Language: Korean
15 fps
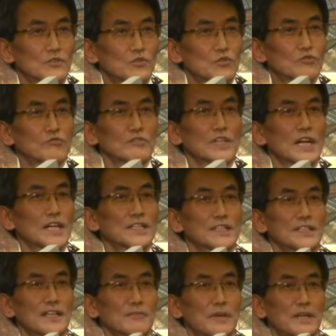누군가가
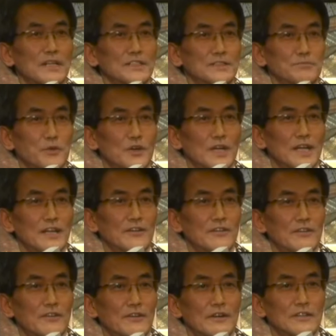이렇게 말할지 몰라요.
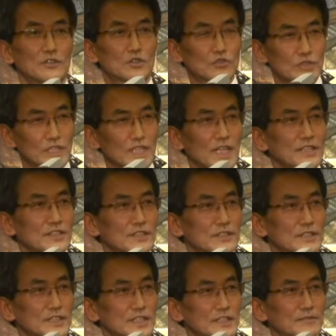
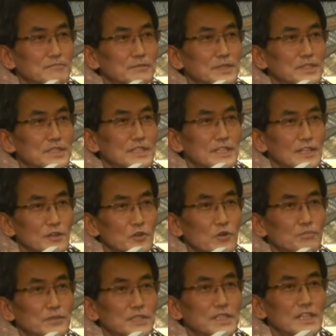주님께서는 일흔 번씩
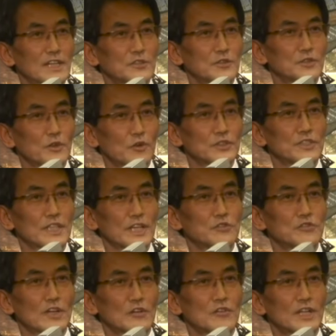일곱 번이라도 용서해
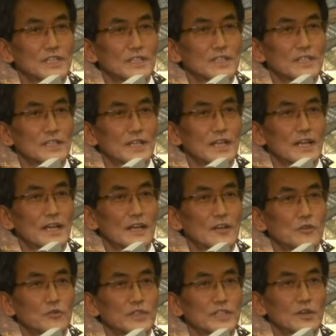주라고
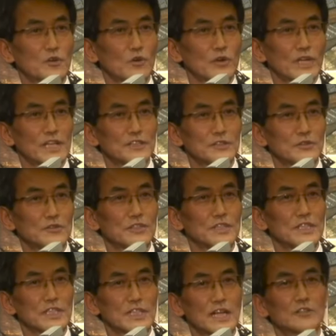하셨는데 우리가 공개적으로
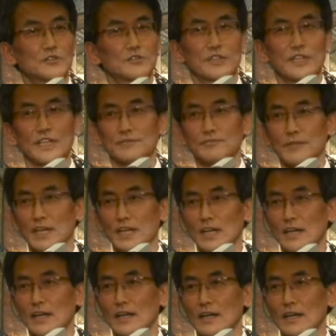이렇게 할 수 있겠습니까?